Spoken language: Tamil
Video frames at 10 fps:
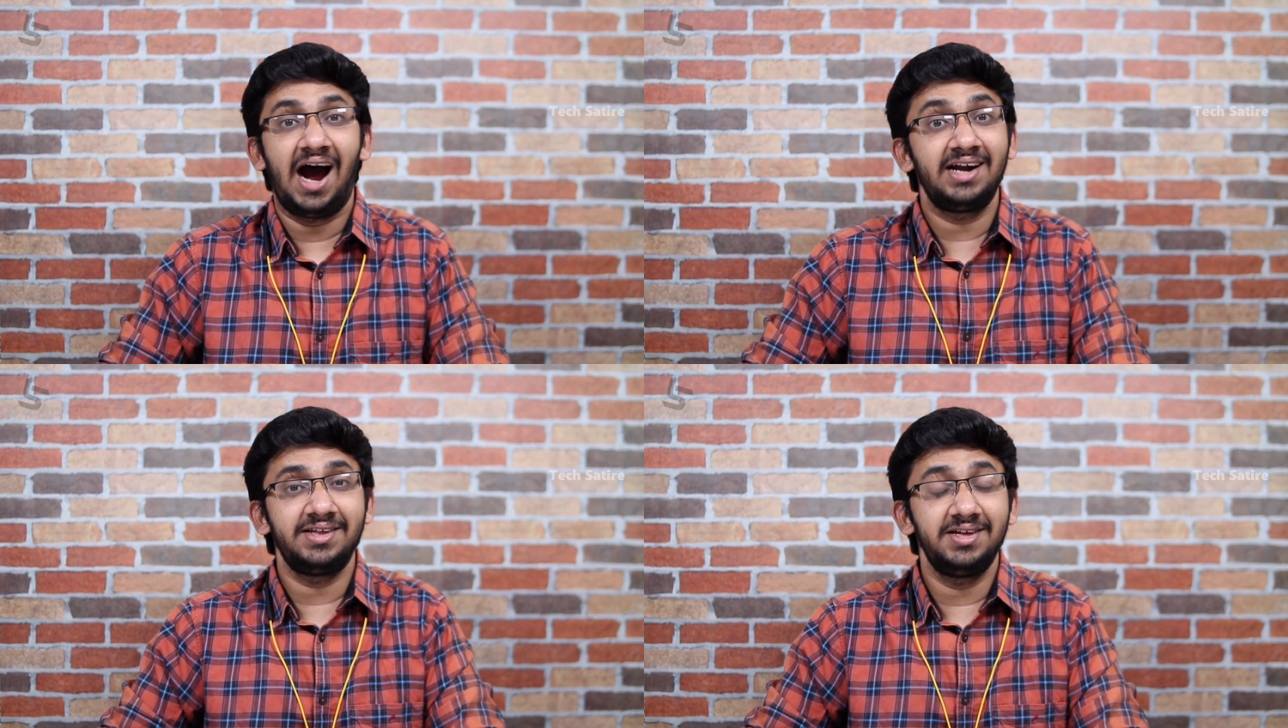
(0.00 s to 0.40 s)

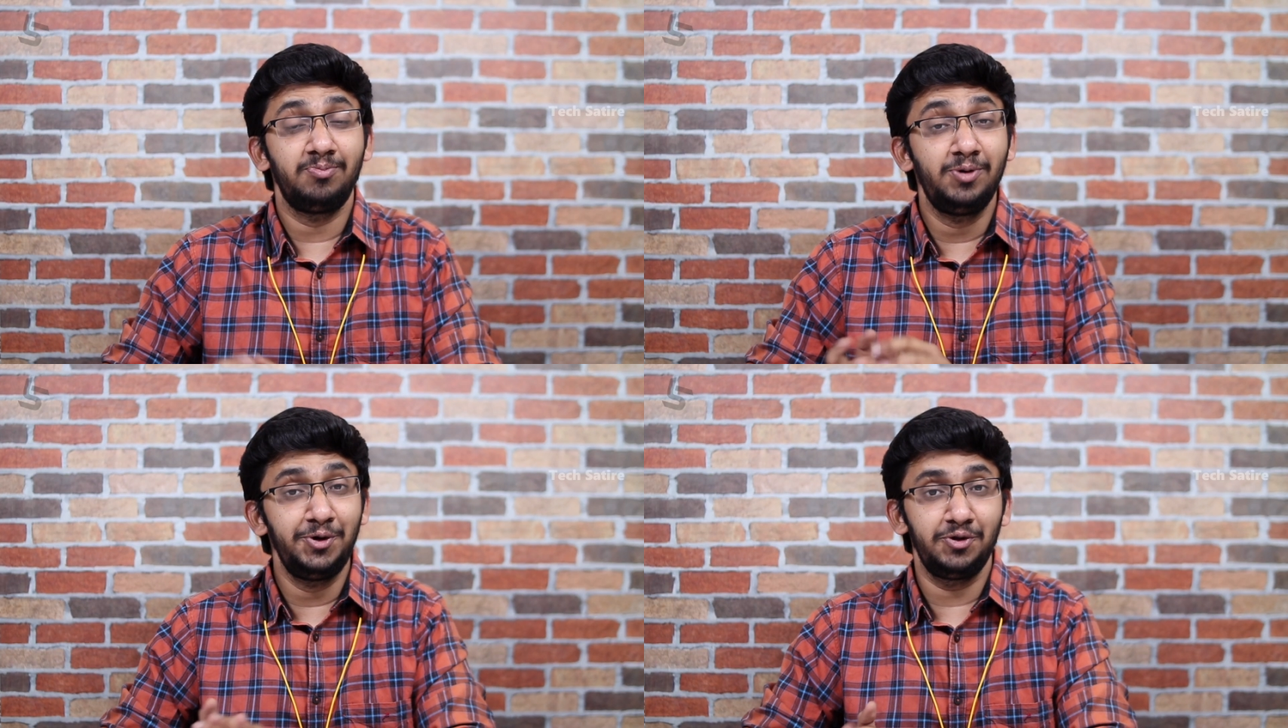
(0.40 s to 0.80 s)
அடுத்தது
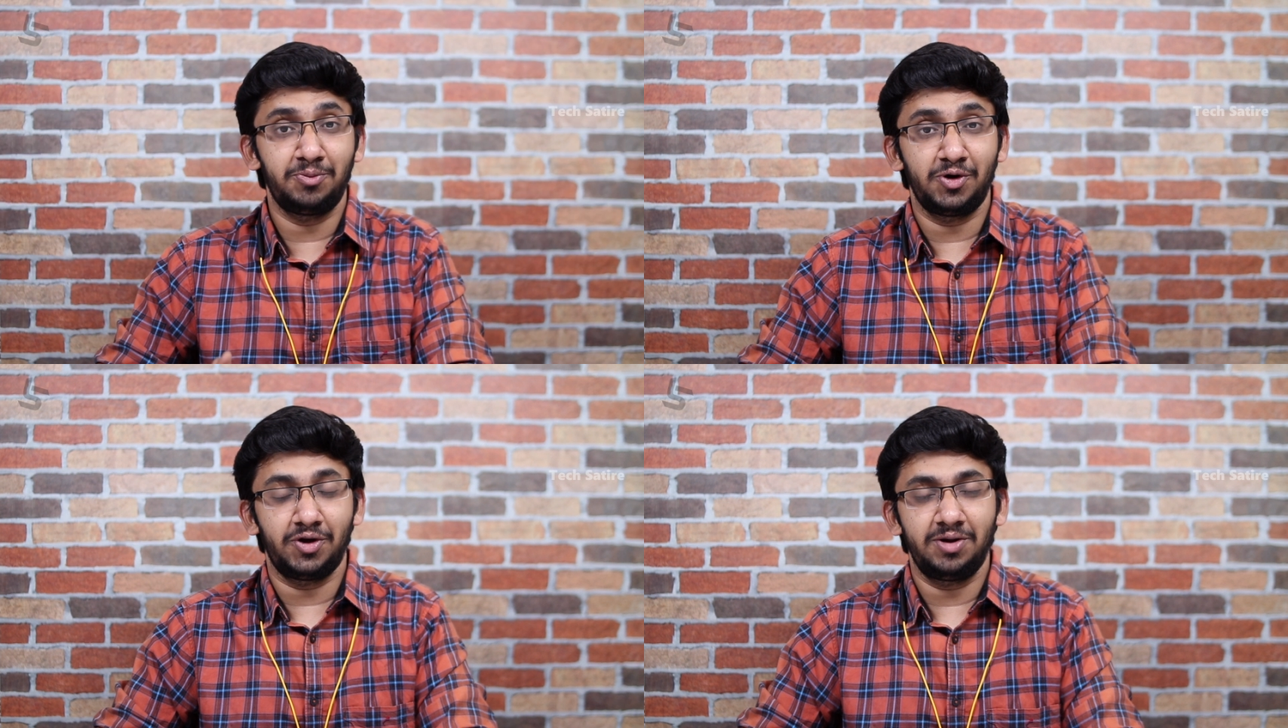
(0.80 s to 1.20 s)
ப்ளூடூத்தை
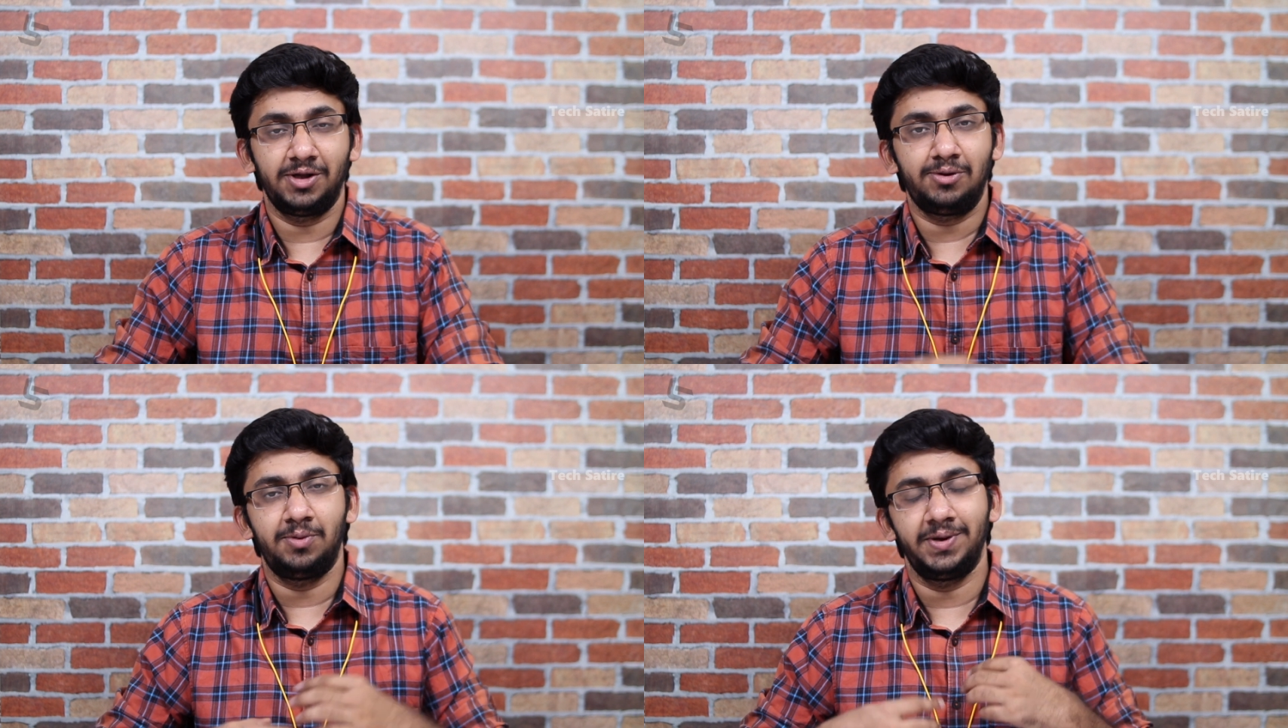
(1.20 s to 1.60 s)
பொறுத்தவரையும்
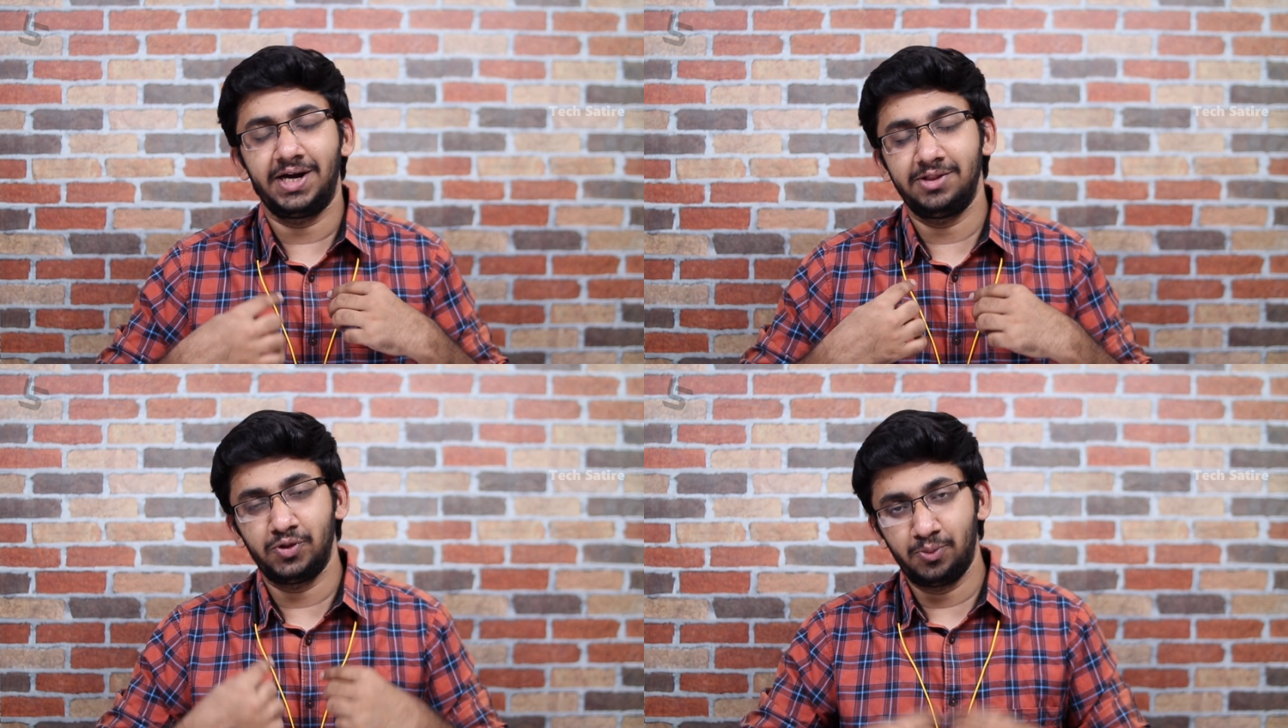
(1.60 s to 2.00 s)
பார்த்தோம்
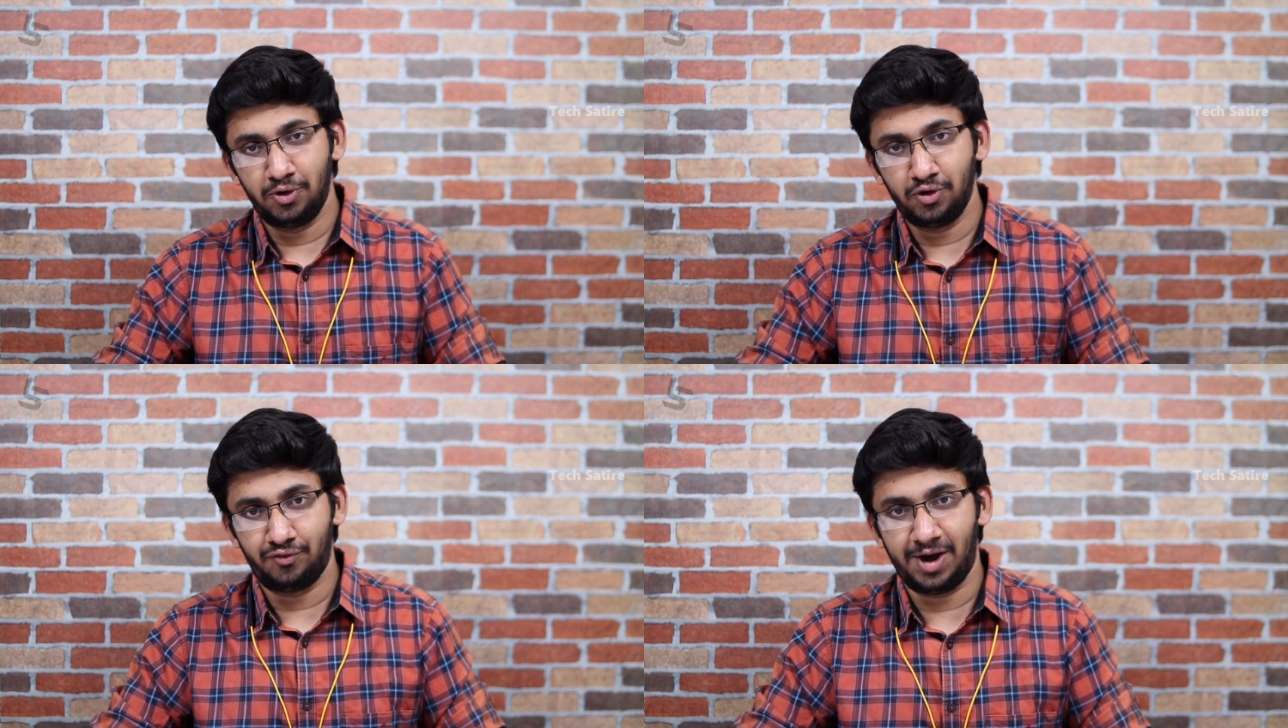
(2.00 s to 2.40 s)
அப்படின்னா இது வந்து
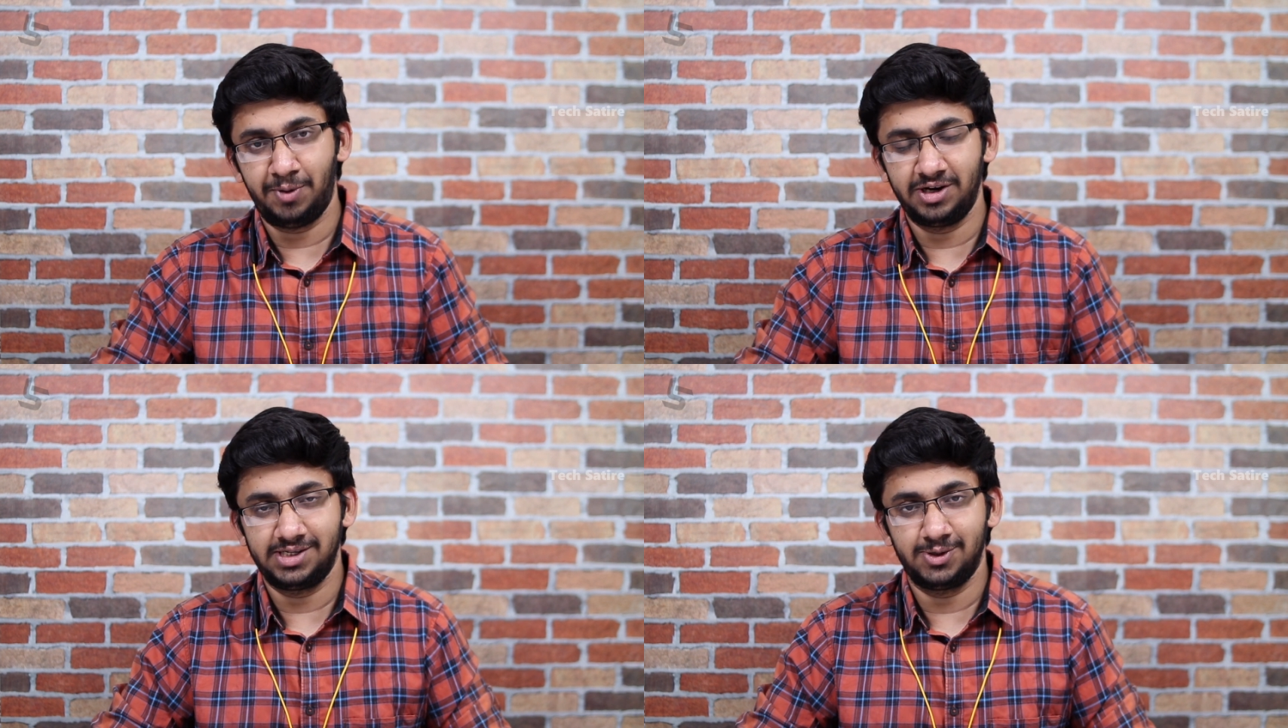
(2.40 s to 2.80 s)
ப்ளூடூத் ஃபைவ்
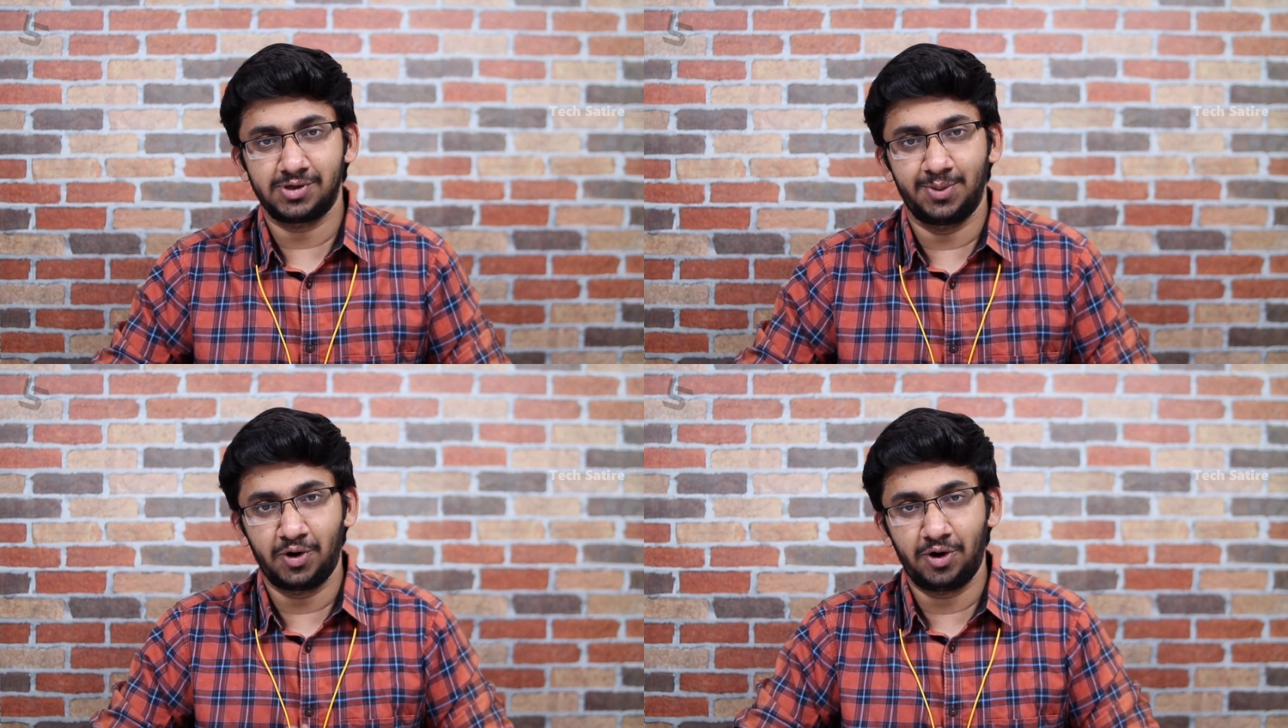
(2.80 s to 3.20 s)
பாயிண்ட் ஜீரோ
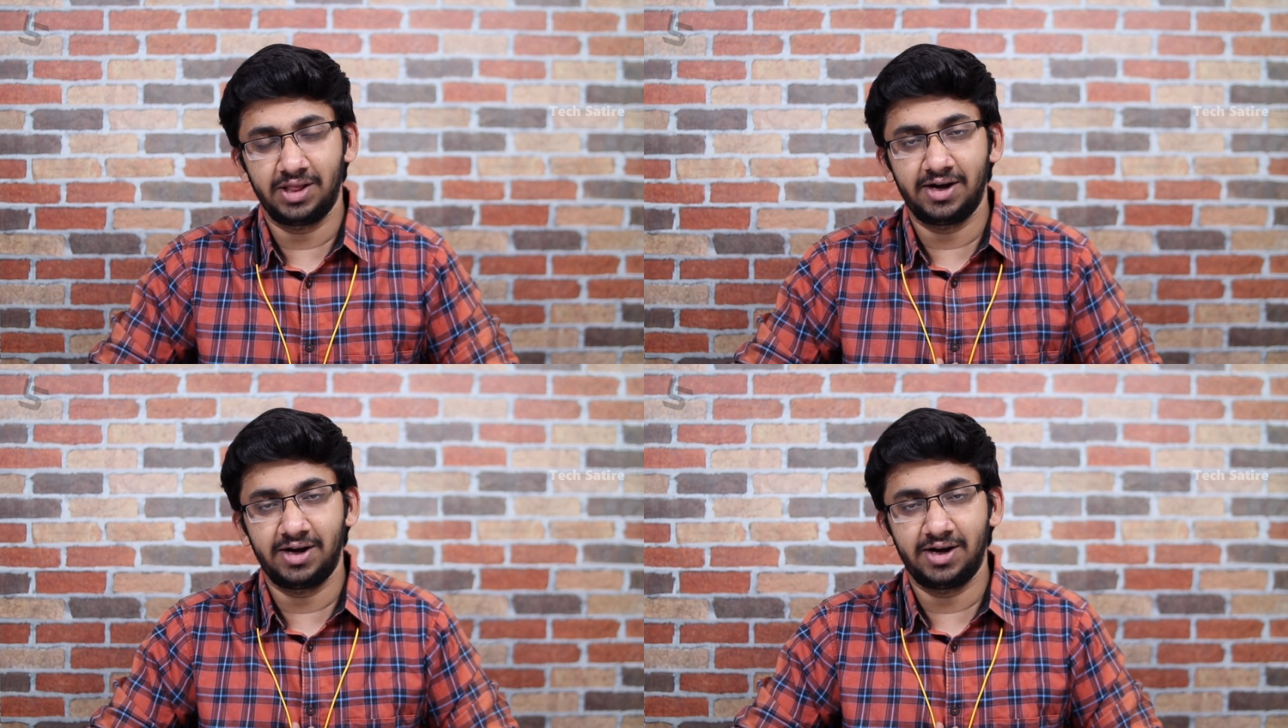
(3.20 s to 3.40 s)
சப்போர்ட்டோட